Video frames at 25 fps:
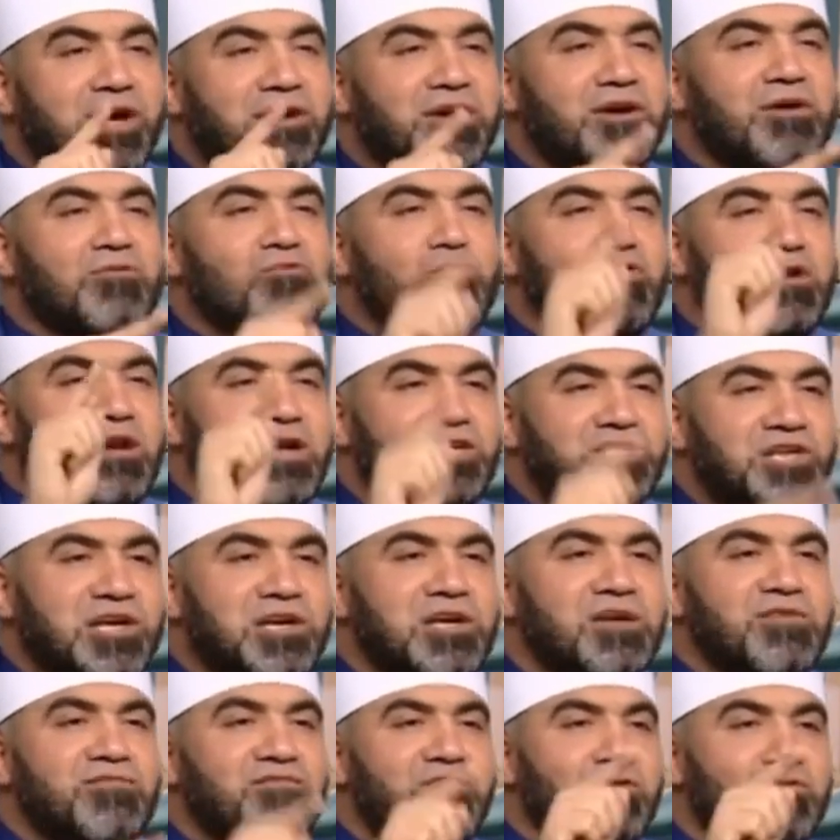ترى كل
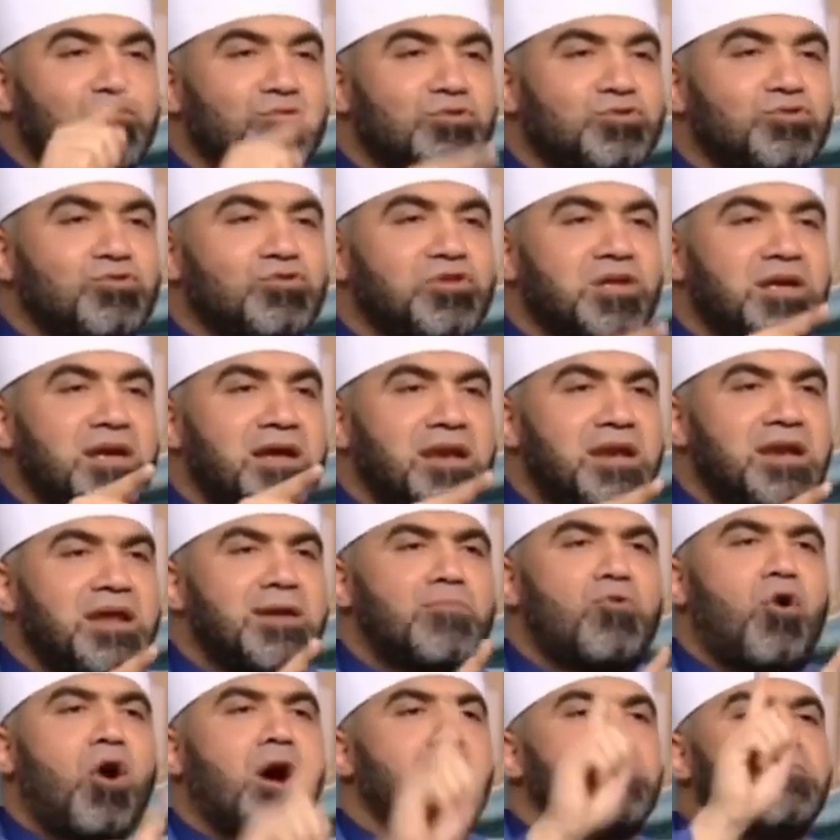شيء في الوجود
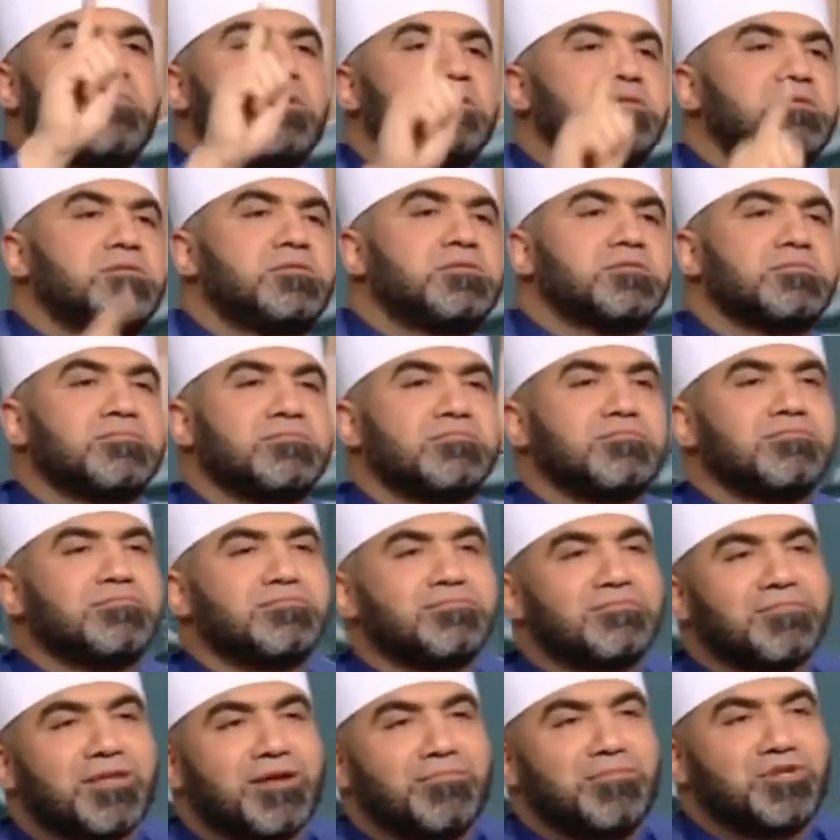الا محمد
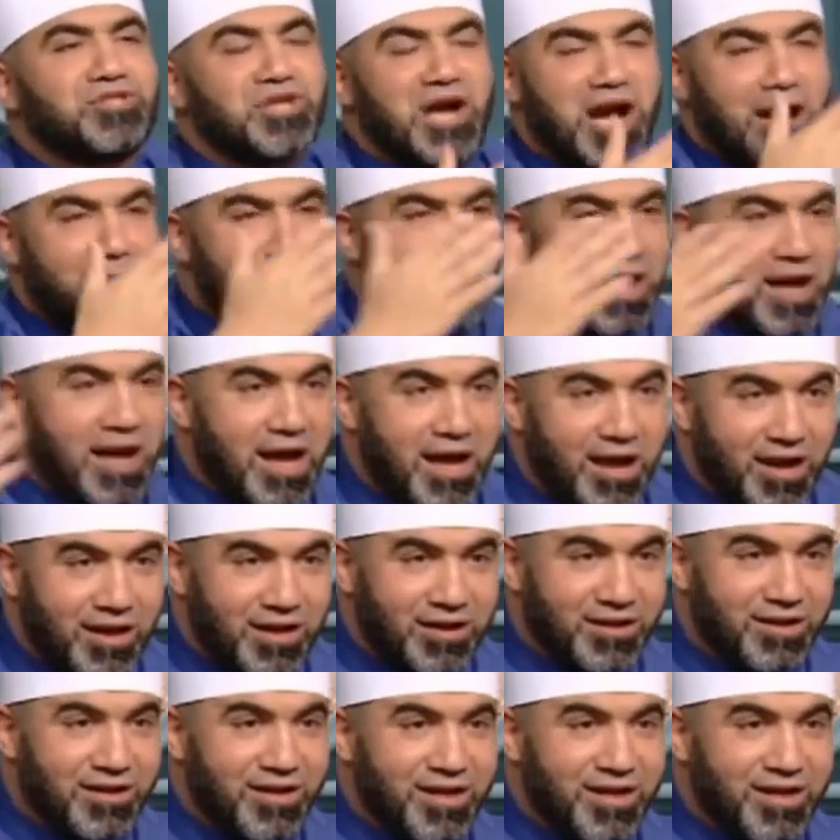مم. مش اعماها